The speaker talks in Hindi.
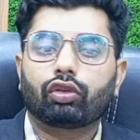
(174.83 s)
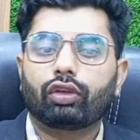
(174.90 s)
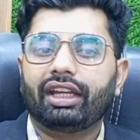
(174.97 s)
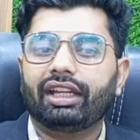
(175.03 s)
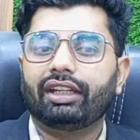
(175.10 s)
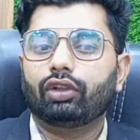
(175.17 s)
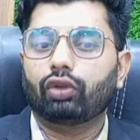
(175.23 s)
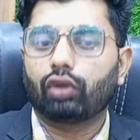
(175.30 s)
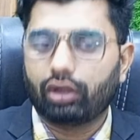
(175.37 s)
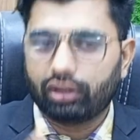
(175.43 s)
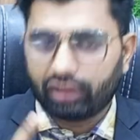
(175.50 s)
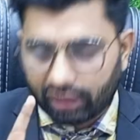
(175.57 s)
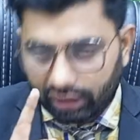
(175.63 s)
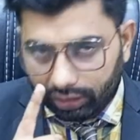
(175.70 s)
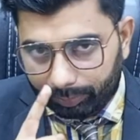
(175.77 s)
जो है
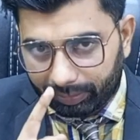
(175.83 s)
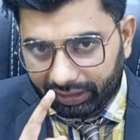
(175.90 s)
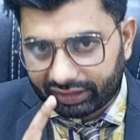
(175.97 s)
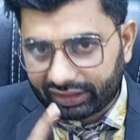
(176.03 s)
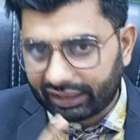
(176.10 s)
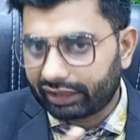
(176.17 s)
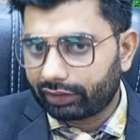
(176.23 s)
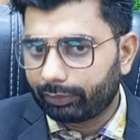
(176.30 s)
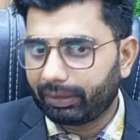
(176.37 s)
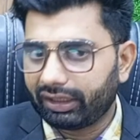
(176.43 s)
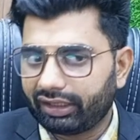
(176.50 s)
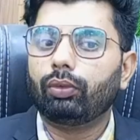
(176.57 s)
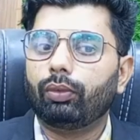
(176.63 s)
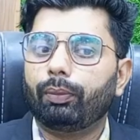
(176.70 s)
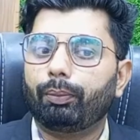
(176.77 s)
नाक पर चेक्स
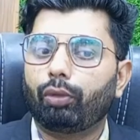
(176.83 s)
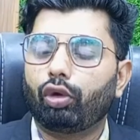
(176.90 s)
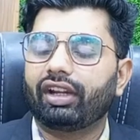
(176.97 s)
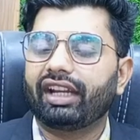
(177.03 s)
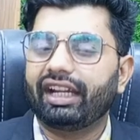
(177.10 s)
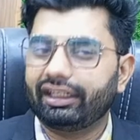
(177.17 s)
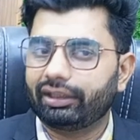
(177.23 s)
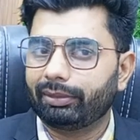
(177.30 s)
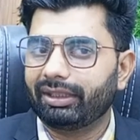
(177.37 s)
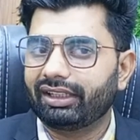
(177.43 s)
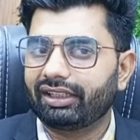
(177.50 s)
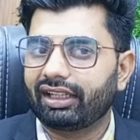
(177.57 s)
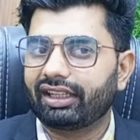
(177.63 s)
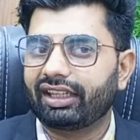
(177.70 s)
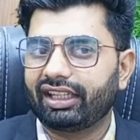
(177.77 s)
पर पोर हेड्स
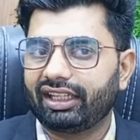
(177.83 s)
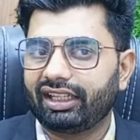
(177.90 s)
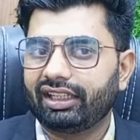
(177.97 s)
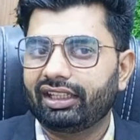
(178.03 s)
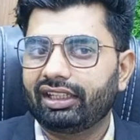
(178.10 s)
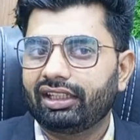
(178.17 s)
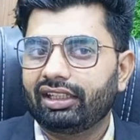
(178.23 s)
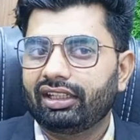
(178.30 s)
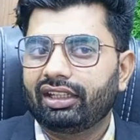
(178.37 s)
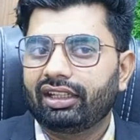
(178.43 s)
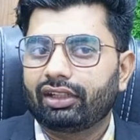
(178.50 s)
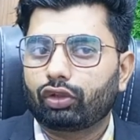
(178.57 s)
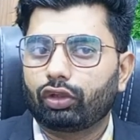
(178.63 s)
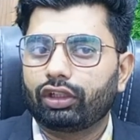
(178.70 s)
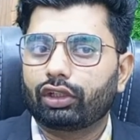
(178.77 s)
बन जाते हैं
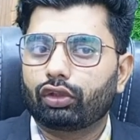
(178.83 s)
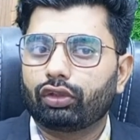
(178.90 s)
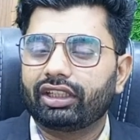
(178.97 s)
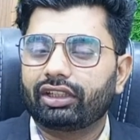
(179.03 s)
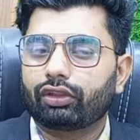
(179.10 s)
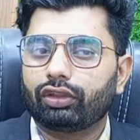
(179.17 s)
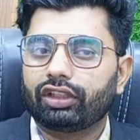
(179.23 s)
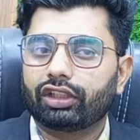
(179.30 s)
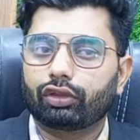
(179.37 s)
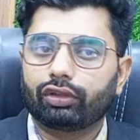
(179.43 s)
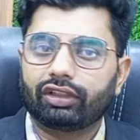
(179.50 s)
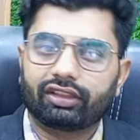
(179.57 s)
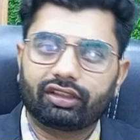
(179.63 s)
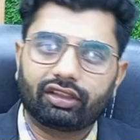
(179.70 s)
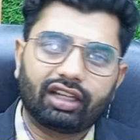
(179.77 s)
छोटे छोटे छोटे
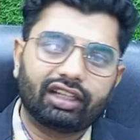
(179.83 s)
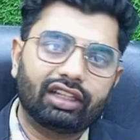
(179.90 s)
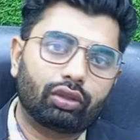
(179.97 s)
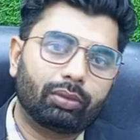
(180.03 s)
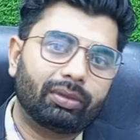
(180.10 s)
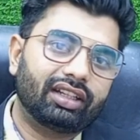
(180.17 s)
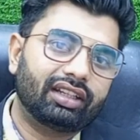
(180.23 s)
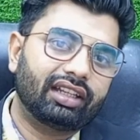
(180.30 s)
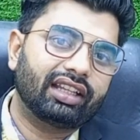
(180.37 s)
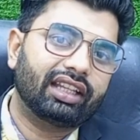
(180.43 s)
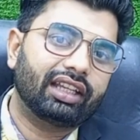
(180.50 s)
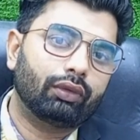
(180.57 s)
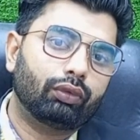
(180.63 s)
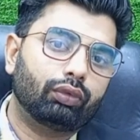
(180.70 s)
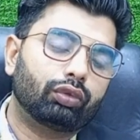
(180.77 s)
छोटे से दाने जो बन
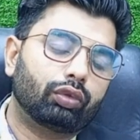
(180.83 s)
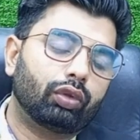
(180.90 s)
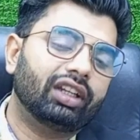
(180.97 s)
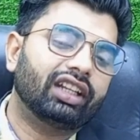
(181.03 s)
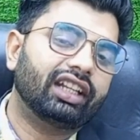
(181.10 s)
जाते हैं उनको